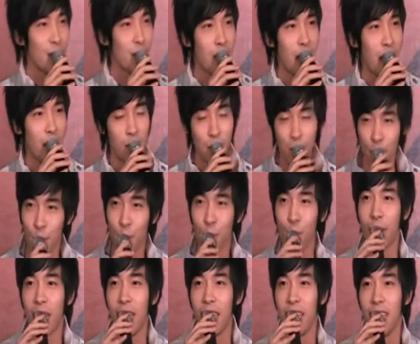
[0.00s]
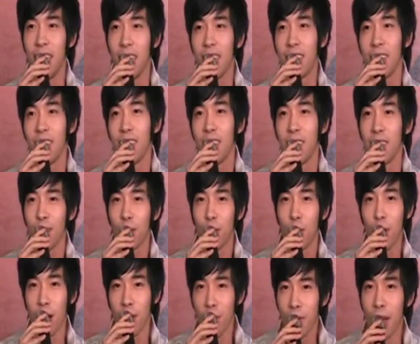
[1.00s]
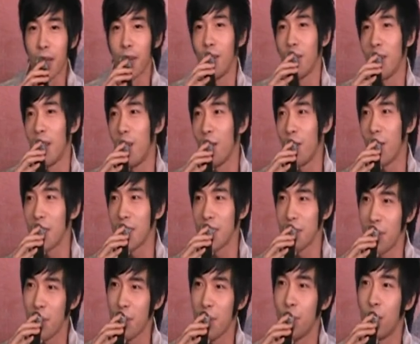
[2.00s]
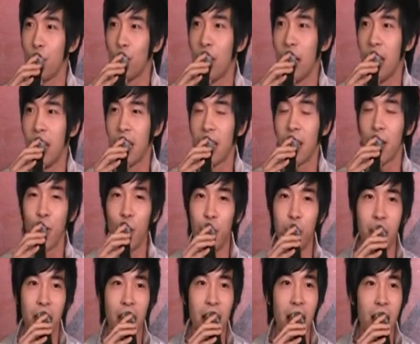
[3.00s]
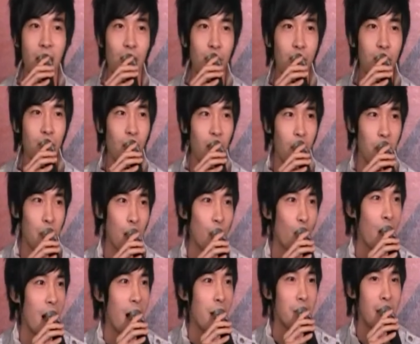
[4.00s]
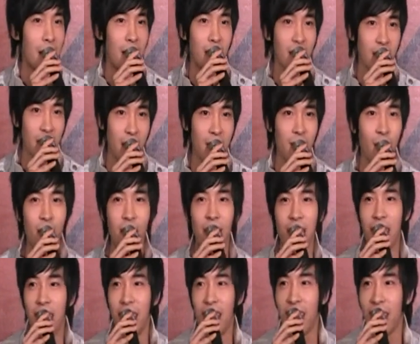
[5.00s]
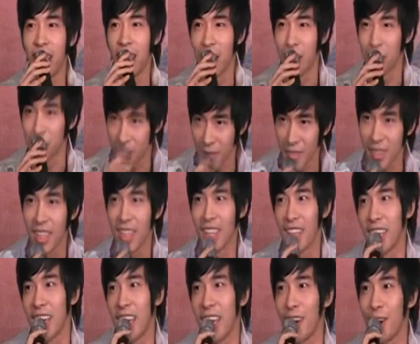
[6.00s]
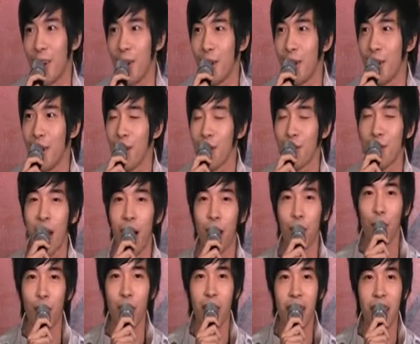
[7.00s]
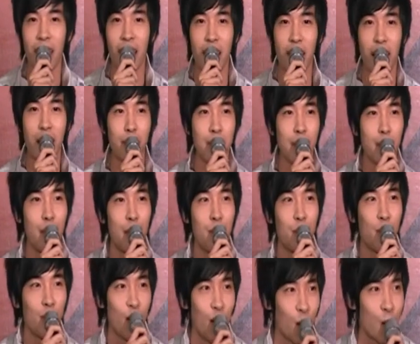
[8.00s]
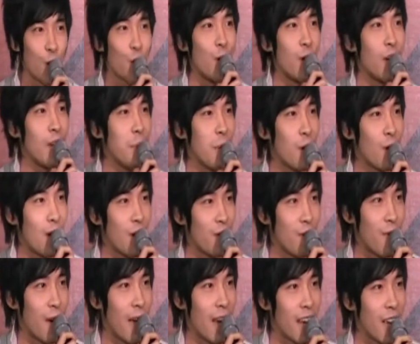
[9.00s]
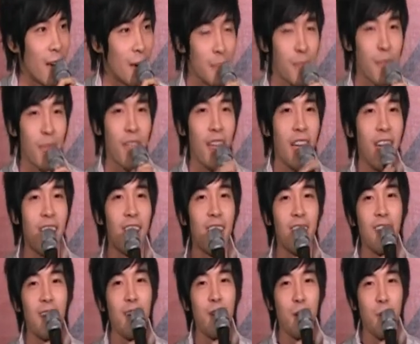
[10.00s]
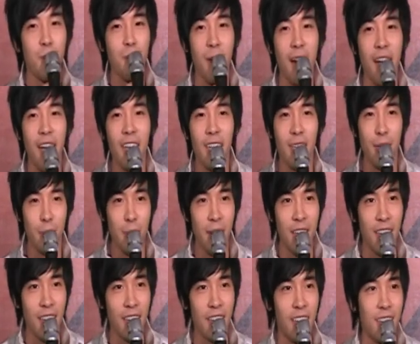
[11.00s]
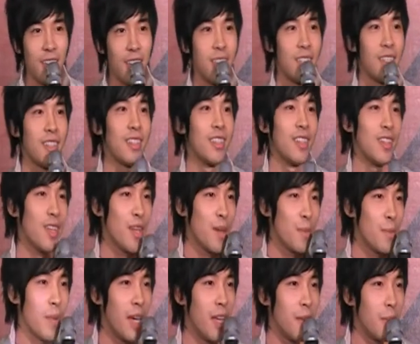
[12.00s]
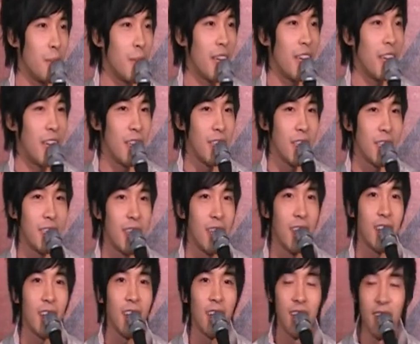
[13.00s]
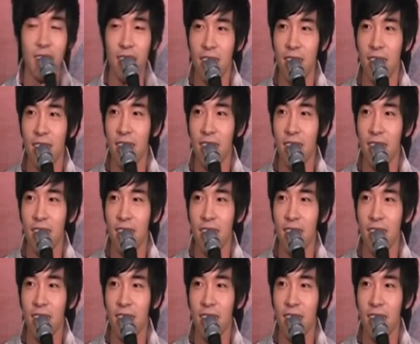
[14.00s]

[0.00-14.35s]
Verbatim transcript: ชื่อเพลงไม่มีพรุ่งนี้ ความฝันของเราก็จะไม่มีพรุ่งนี้ ถ้าคุณไม่ก้าวออกไปคว้ามันตั้งแต่ตอนนี้นะครับ ยังไงก็ฝากด้วยแล้วกันนะครับสำหรับน้องๆทุกคนที่มีความฝันครับอ่ะมาอีกเพลงหนึ่งเป็นเพลงซิงเกิล